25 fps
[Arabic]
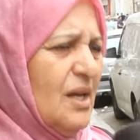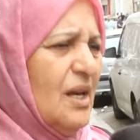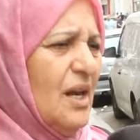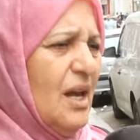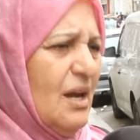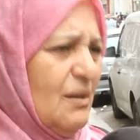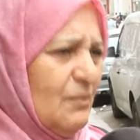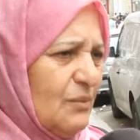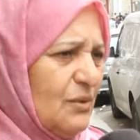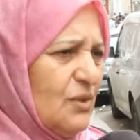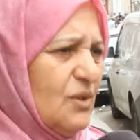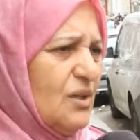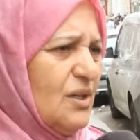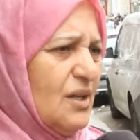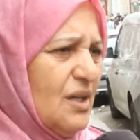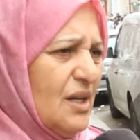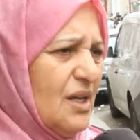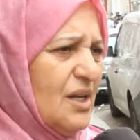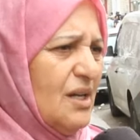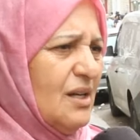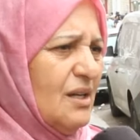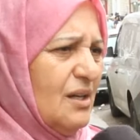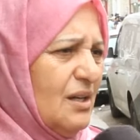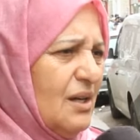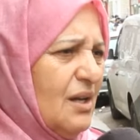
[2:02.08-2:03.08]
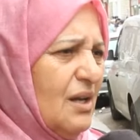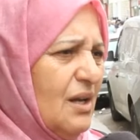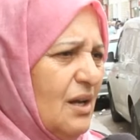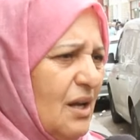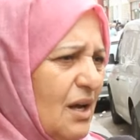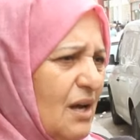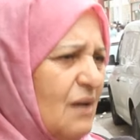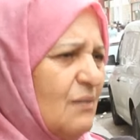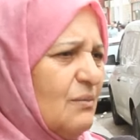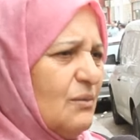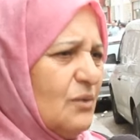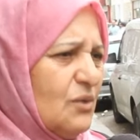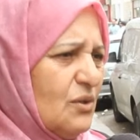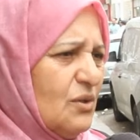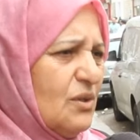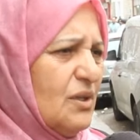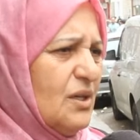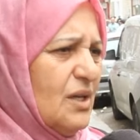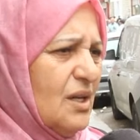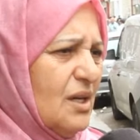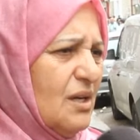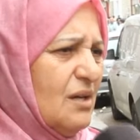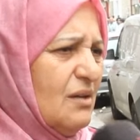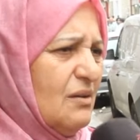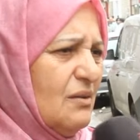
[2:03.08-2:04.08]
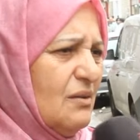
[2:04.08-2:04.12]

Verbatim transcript: الحمد لله الحمد لله